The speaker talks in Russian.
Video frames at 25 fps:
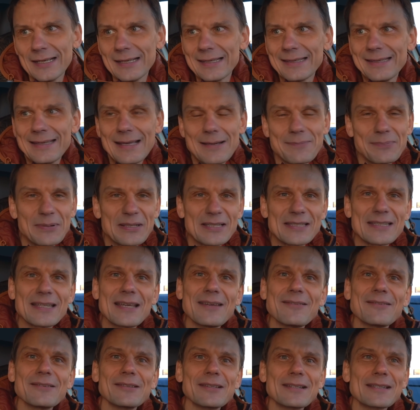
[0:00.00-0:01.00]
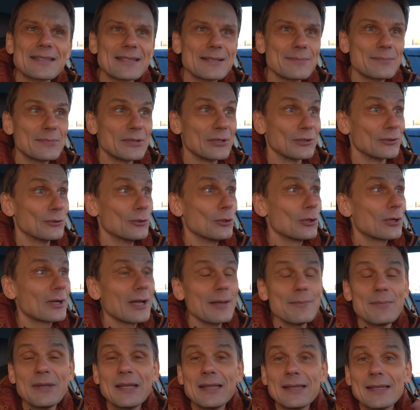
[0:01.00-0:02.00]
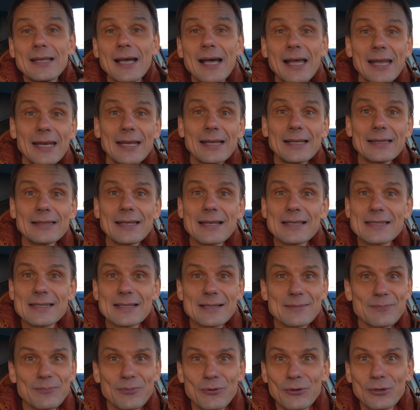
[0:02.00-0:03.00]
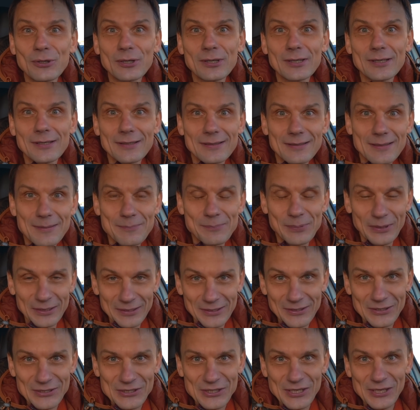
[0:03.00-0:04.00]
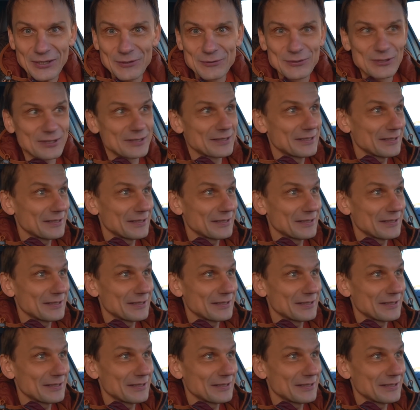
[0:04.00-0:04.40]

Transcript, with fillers: я поставил и забыл, но комментарии до сих пор э, продолжаются,